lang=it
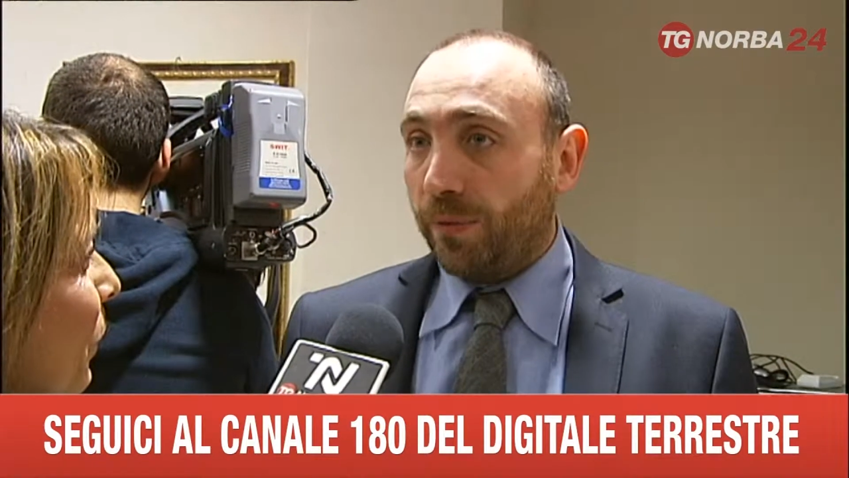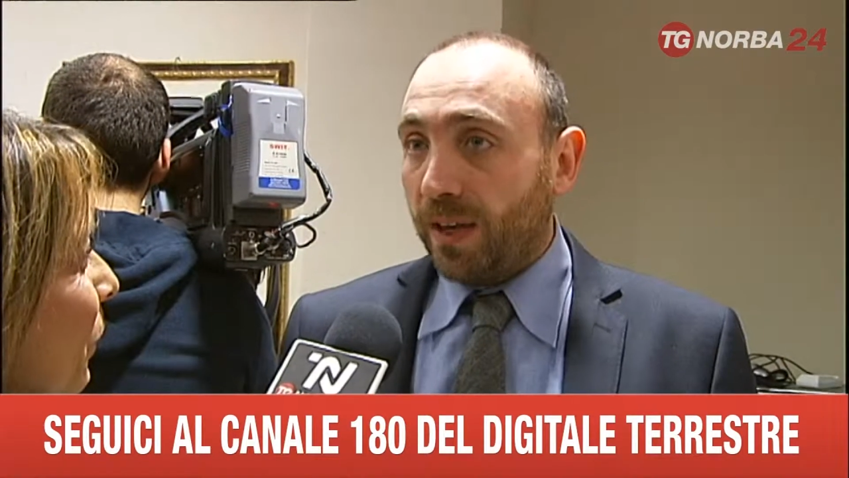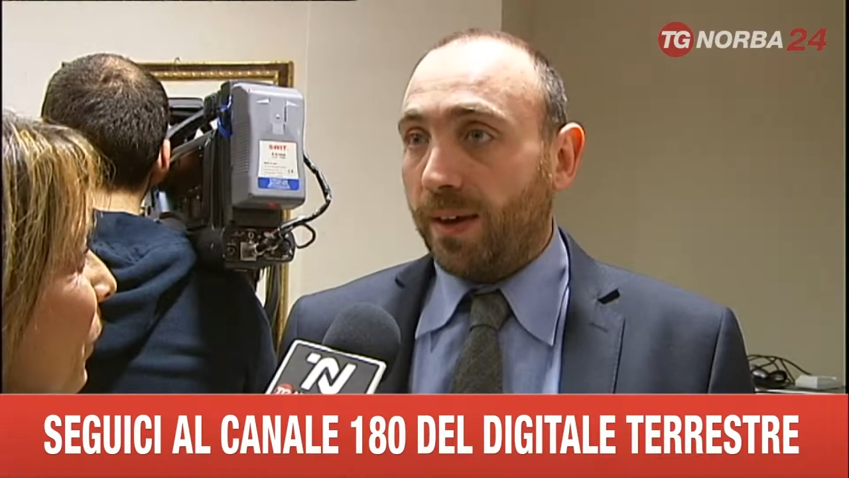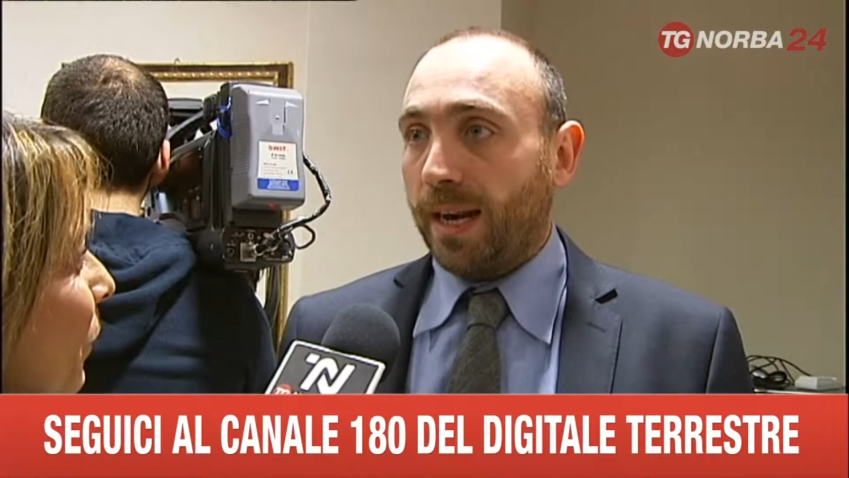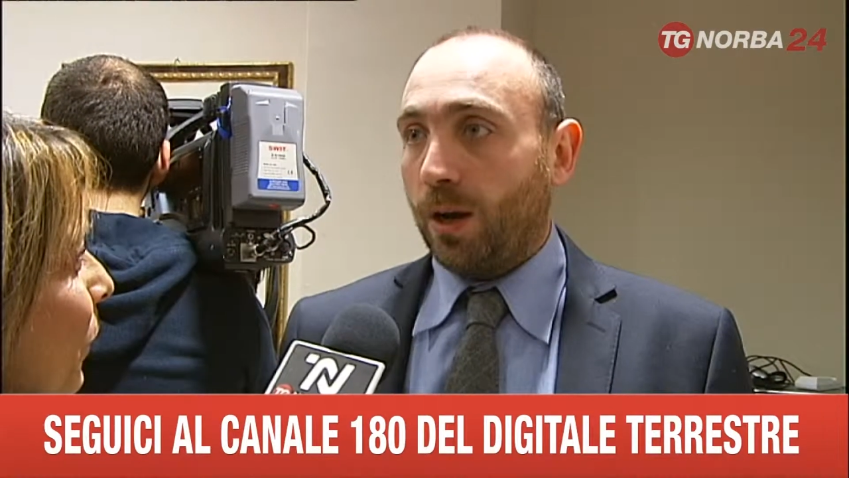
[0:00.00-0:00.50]

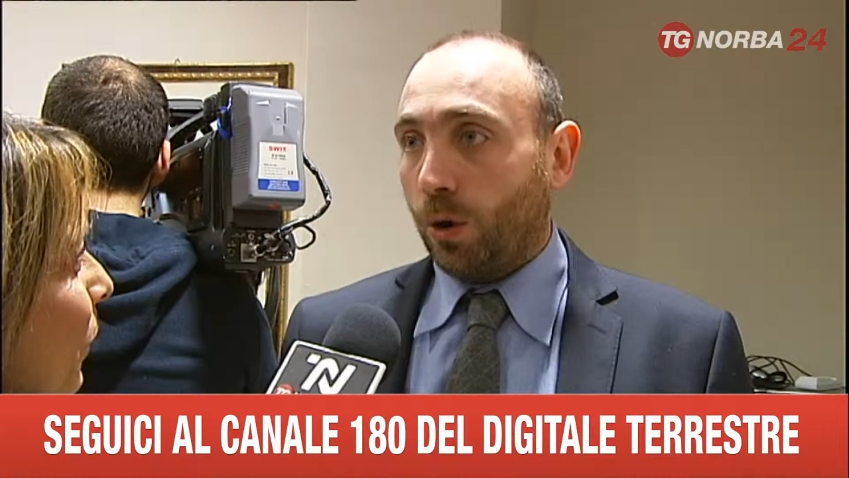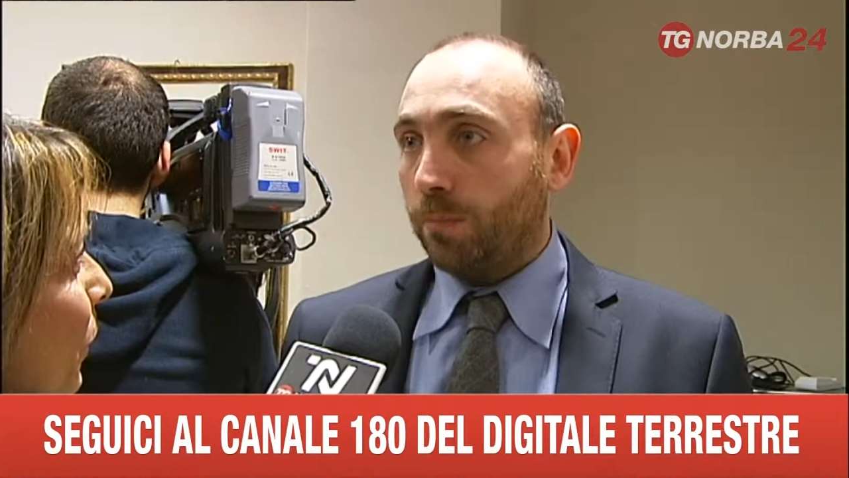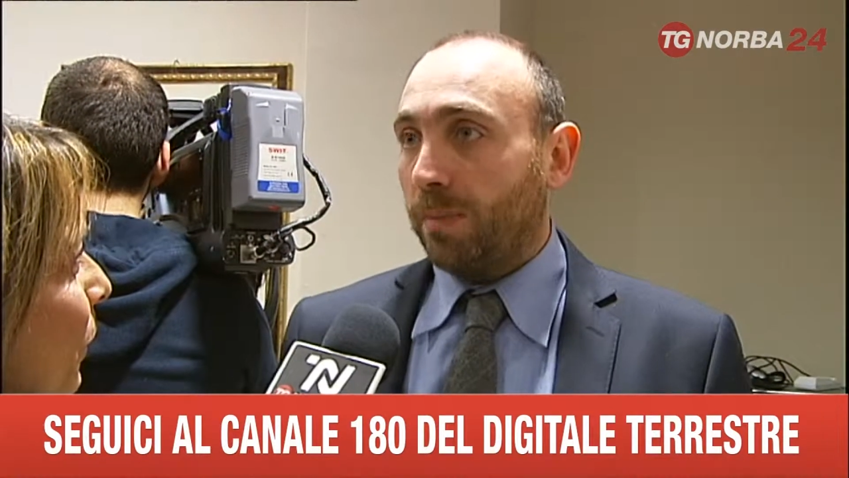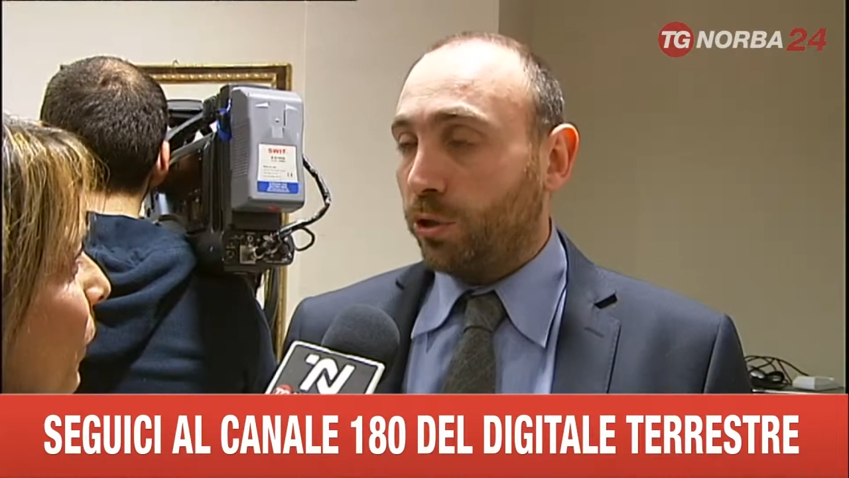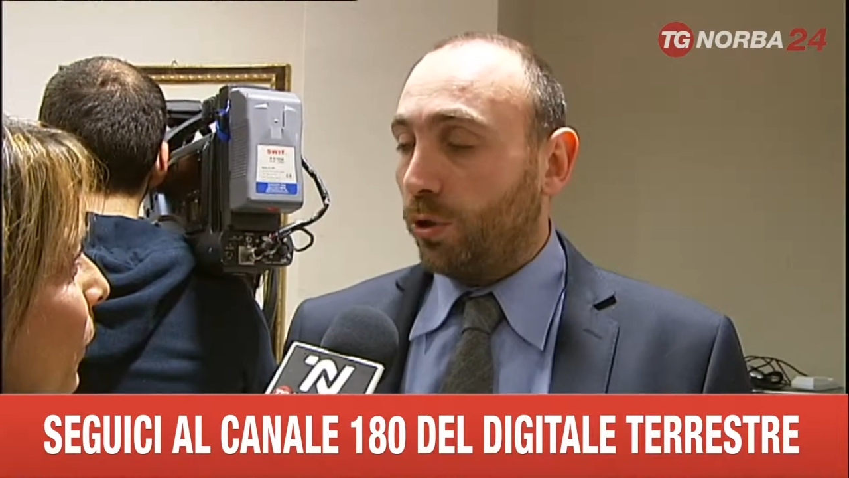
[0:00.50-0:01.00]
vivere con
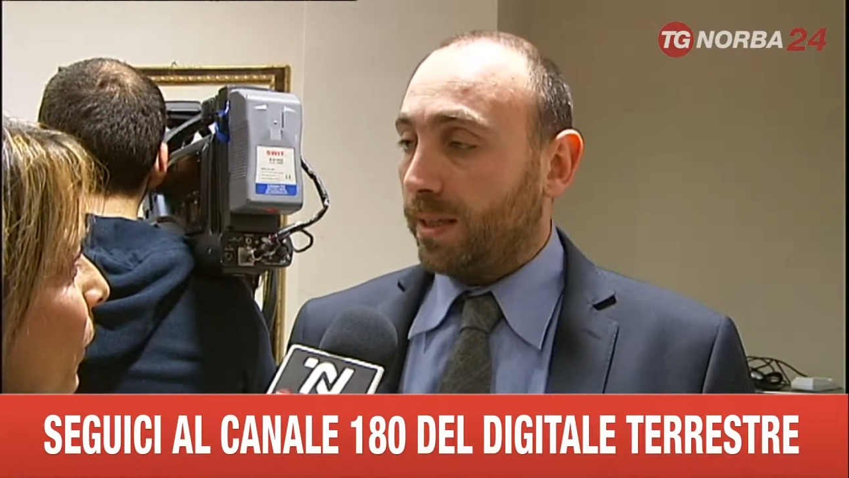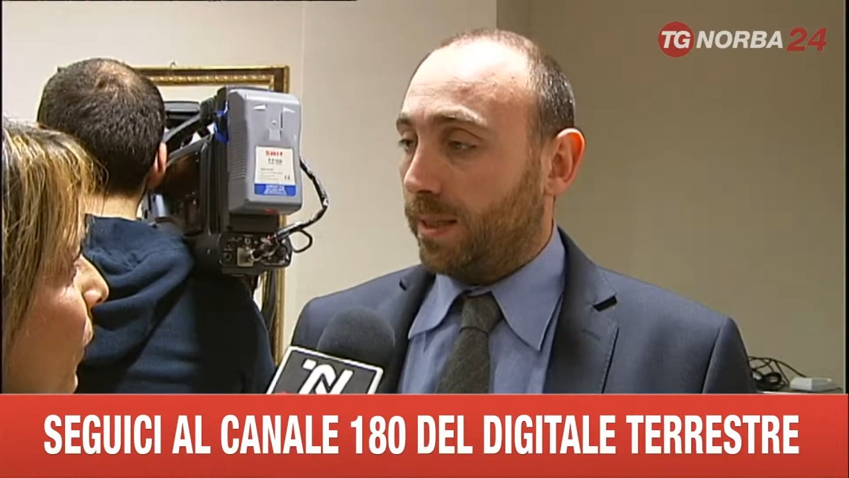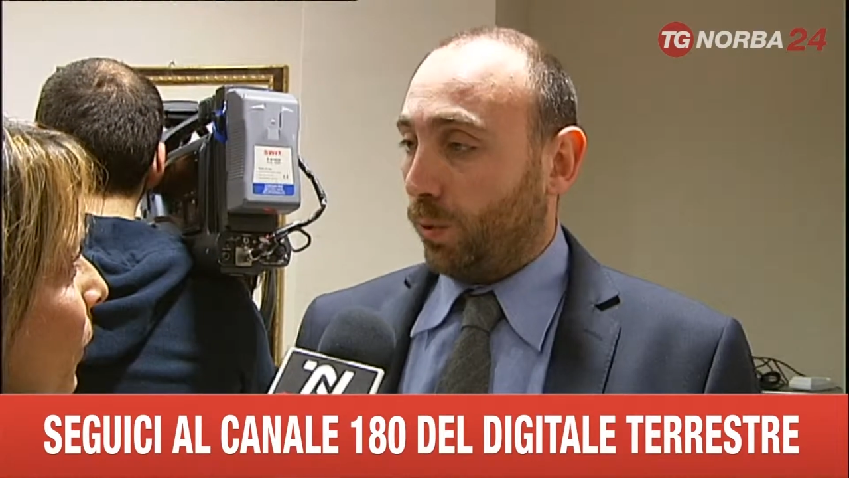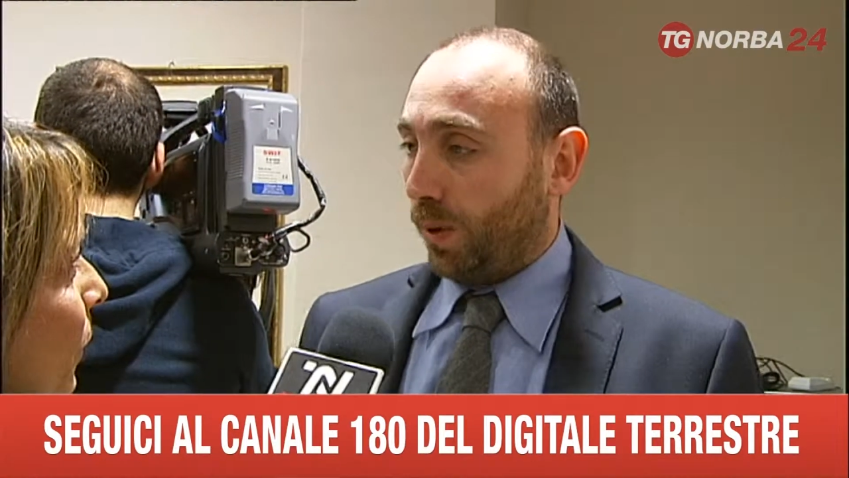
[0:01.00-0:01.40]
maggiore sicurezza